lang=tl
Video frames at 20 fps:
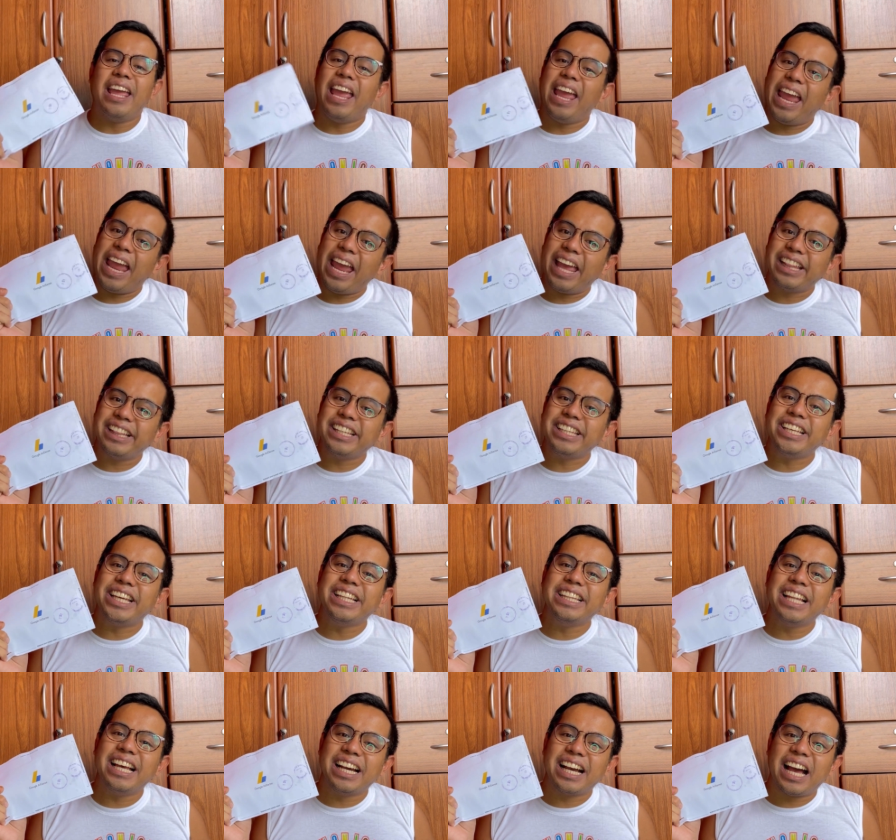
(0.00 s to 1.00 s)
And yan
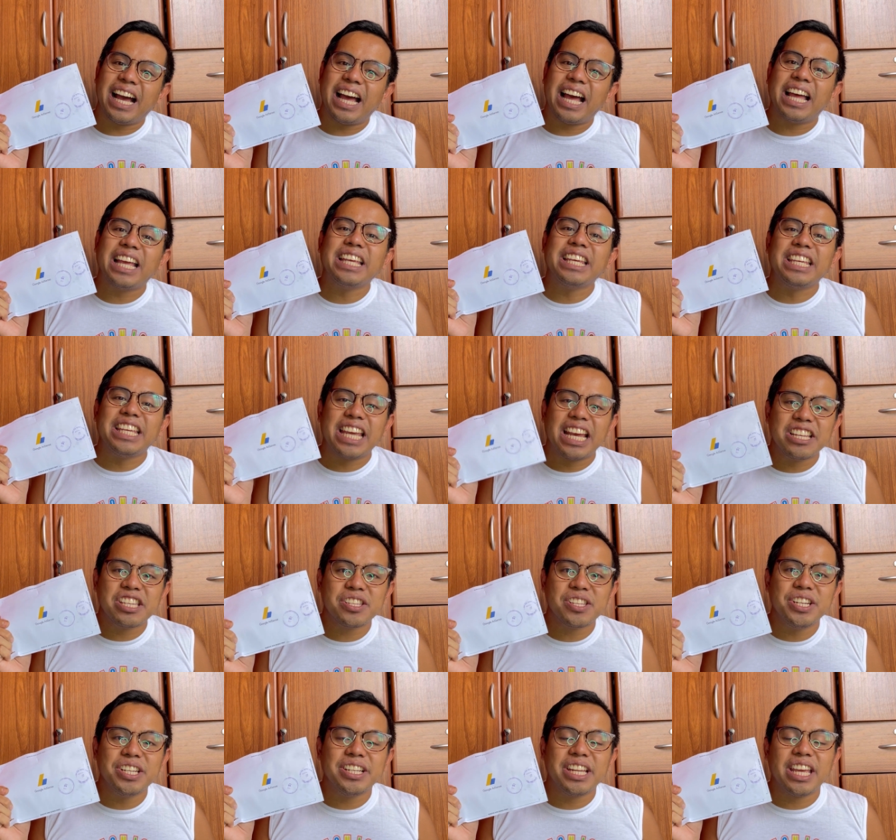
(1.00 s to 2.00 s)
na nga,
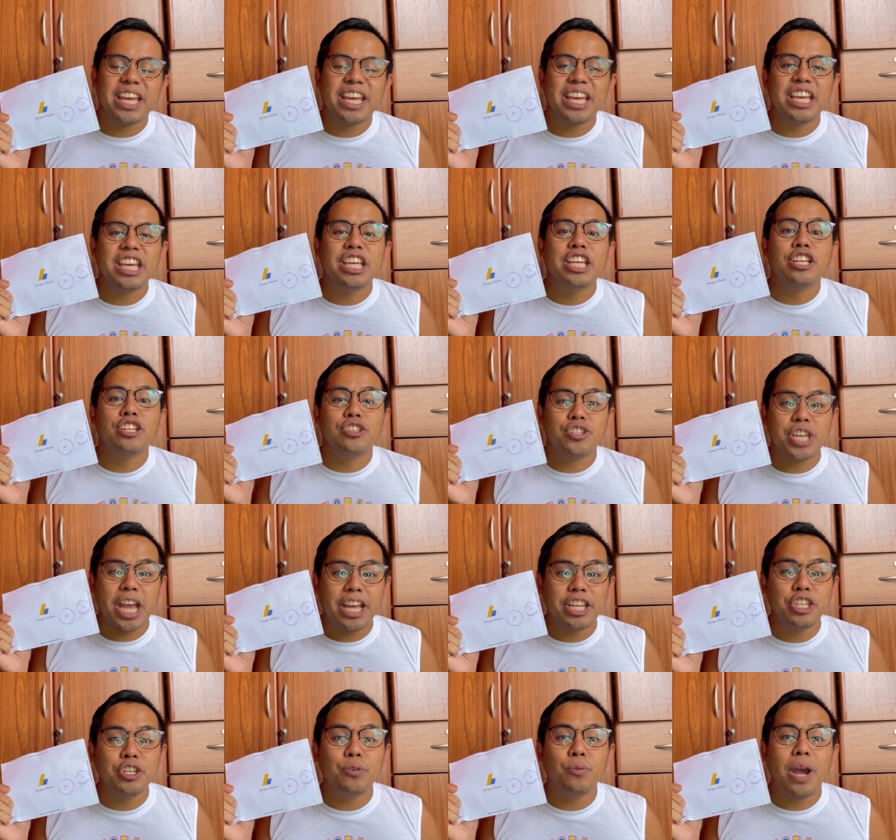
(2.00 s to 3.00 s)
yesterday,
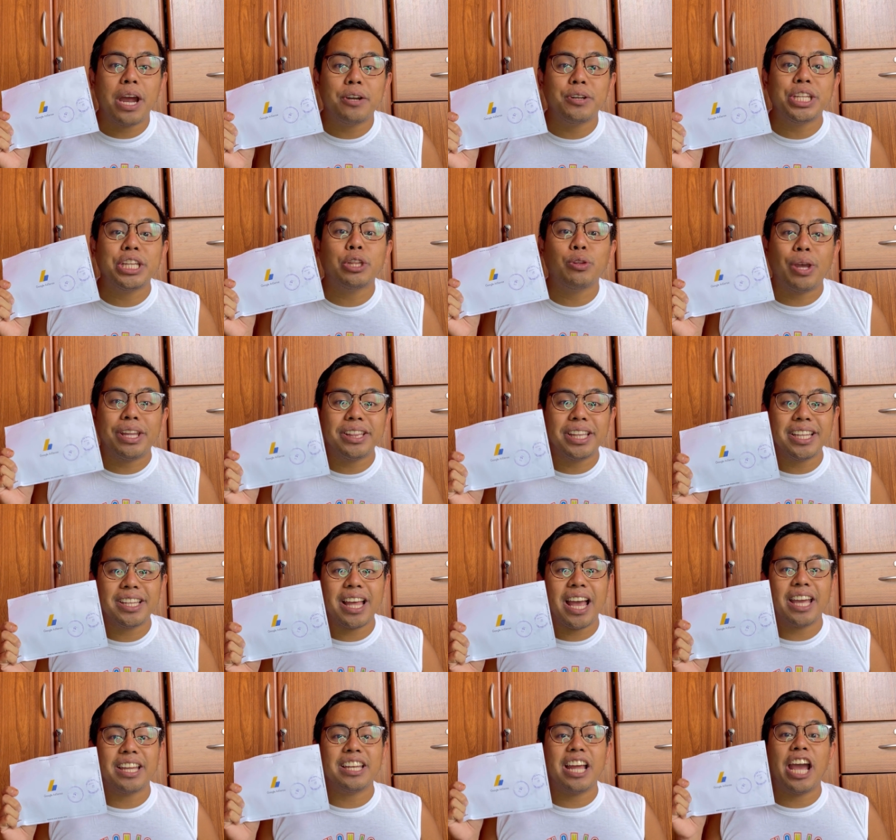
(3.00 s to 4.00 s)
January
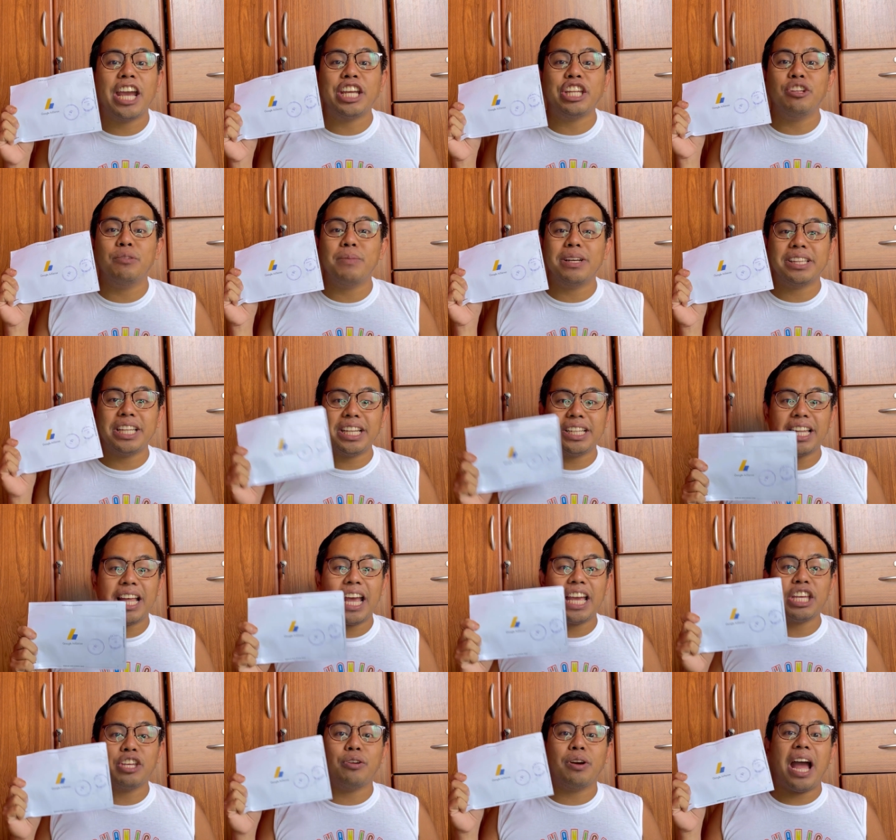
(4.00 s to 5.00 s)
29, ay dumating na
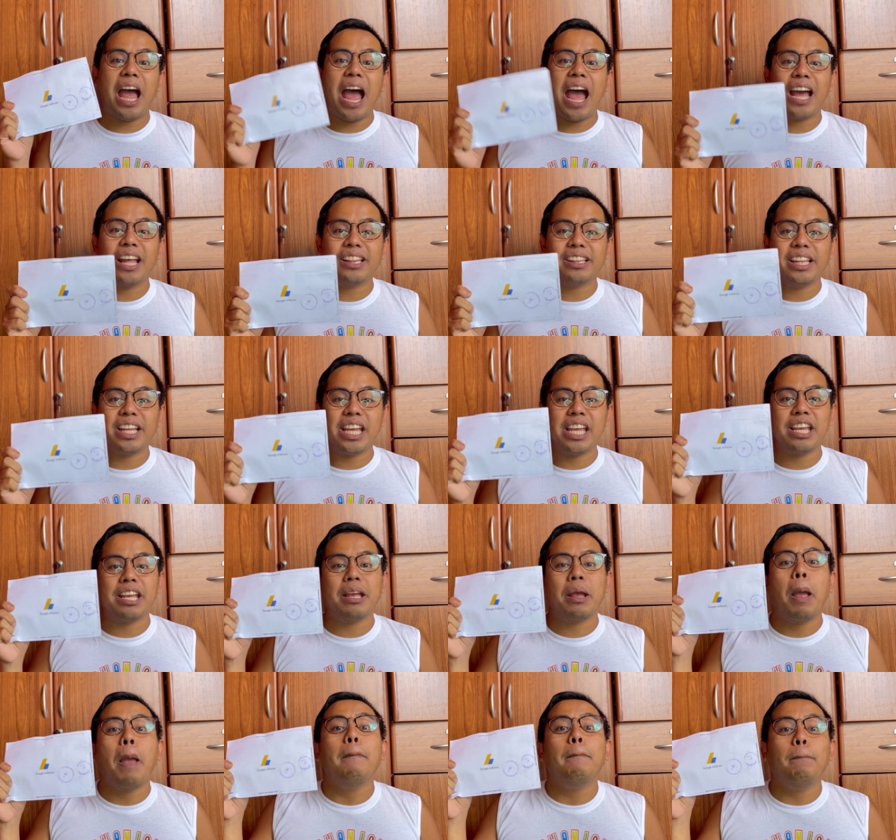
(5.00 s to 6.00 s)
yung ating
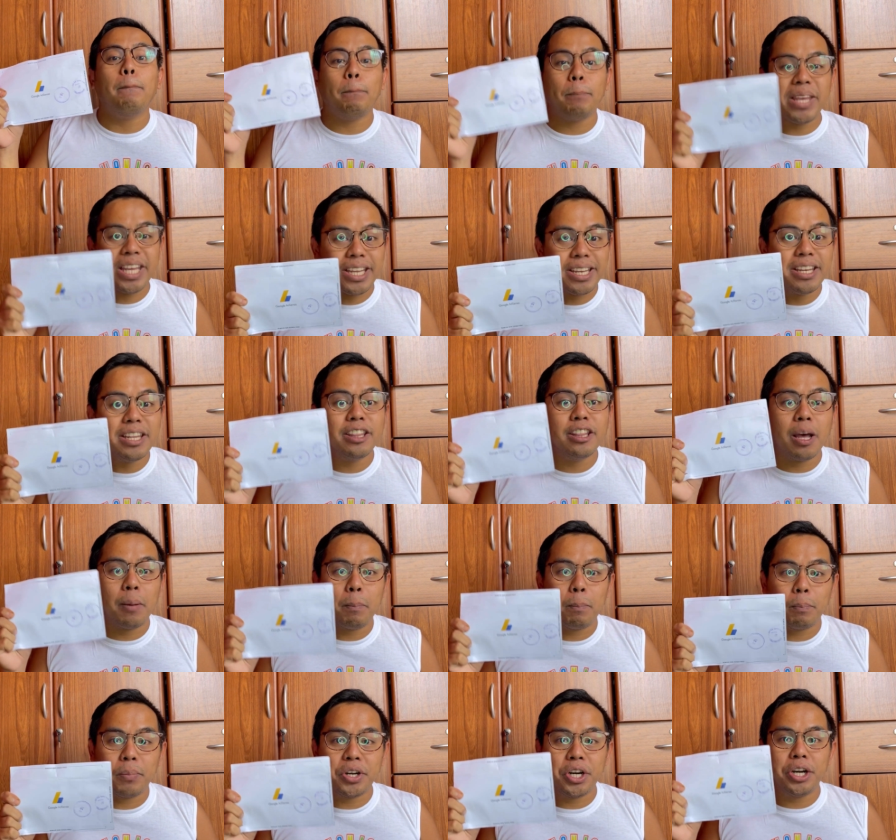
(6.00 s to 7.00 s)
PIN
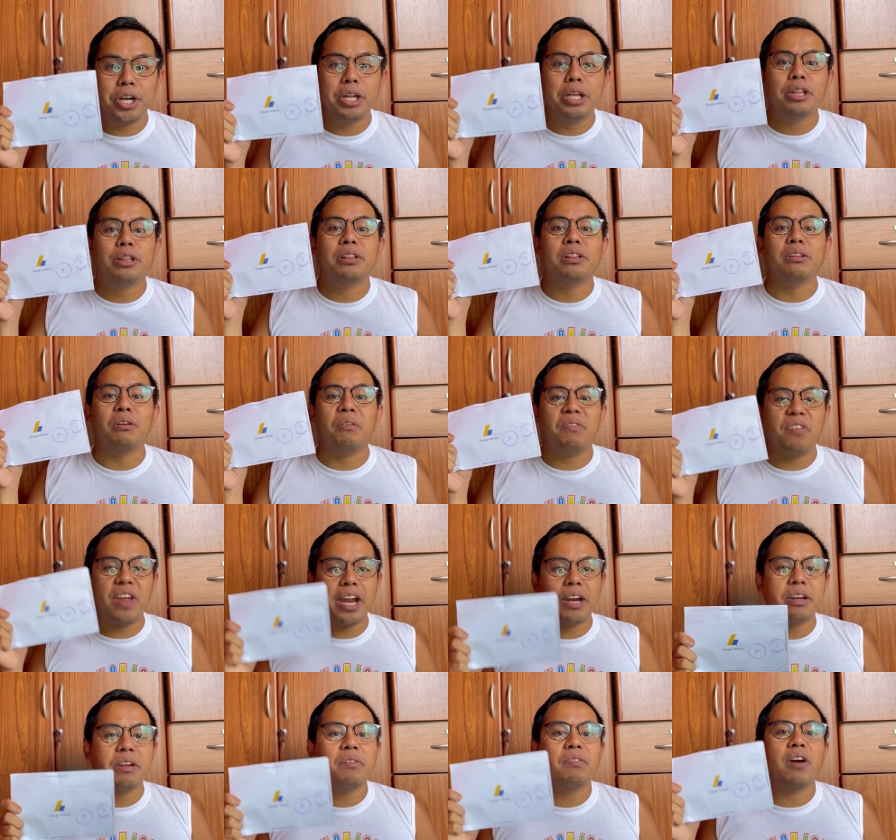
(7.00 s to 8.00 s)
number to
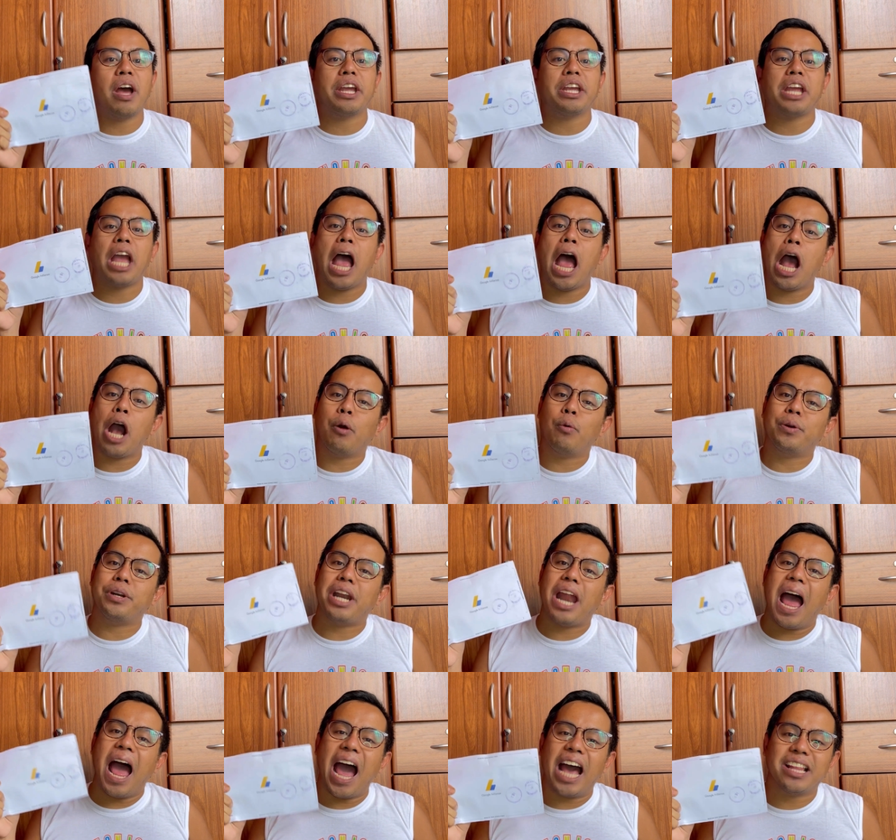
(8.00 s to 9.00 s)
verify our
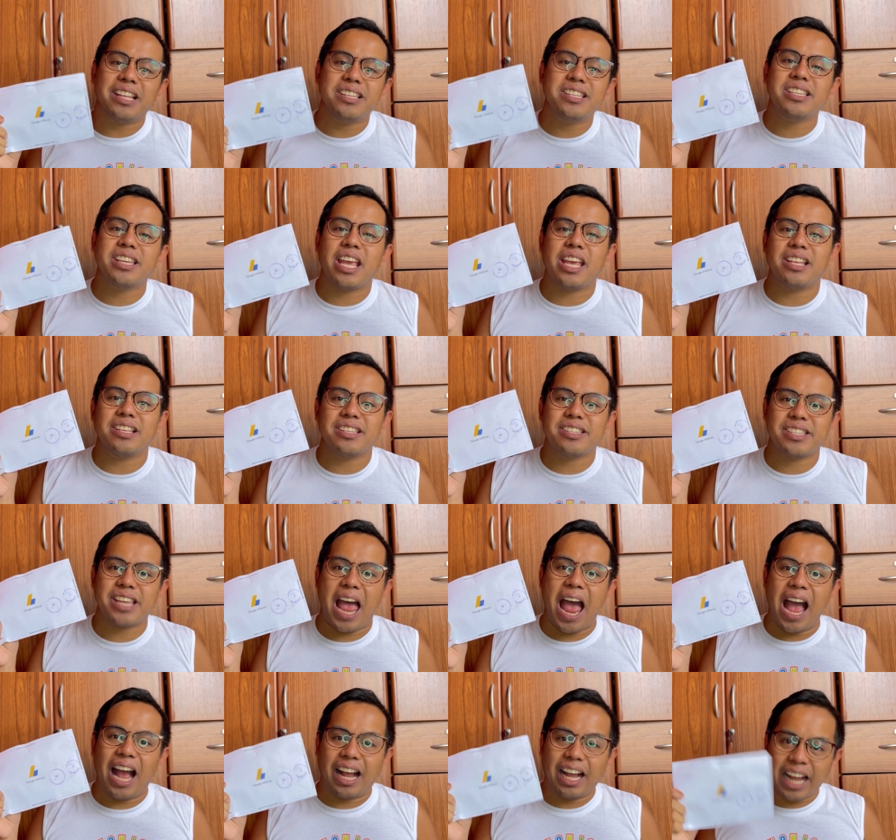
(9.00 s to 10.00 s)
AdSense
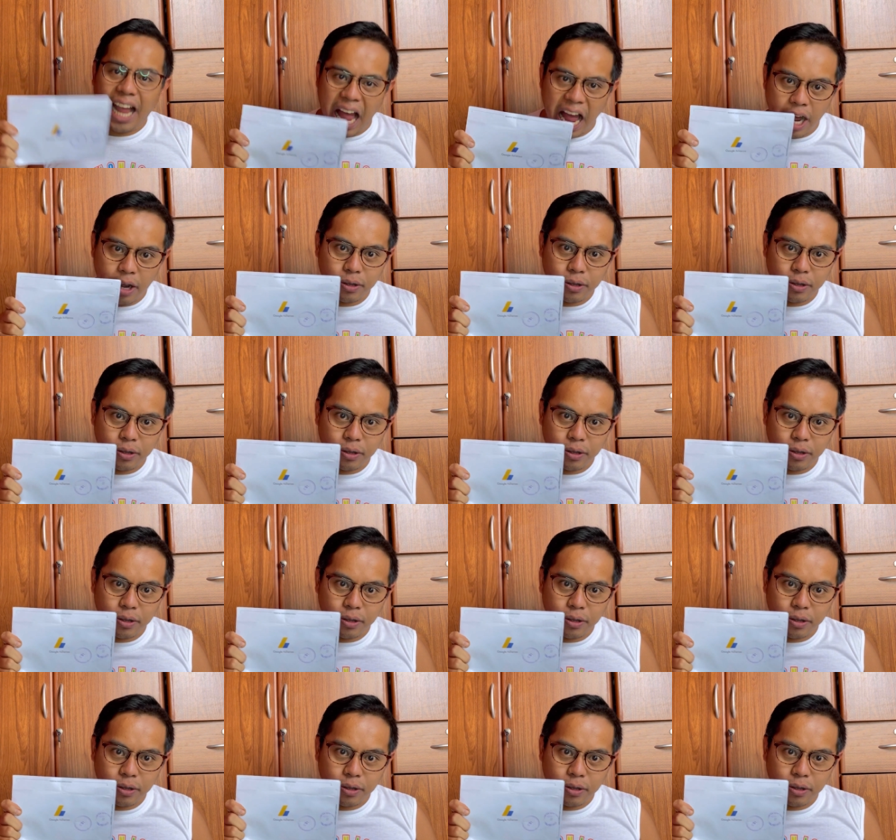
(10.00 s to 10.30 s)
account.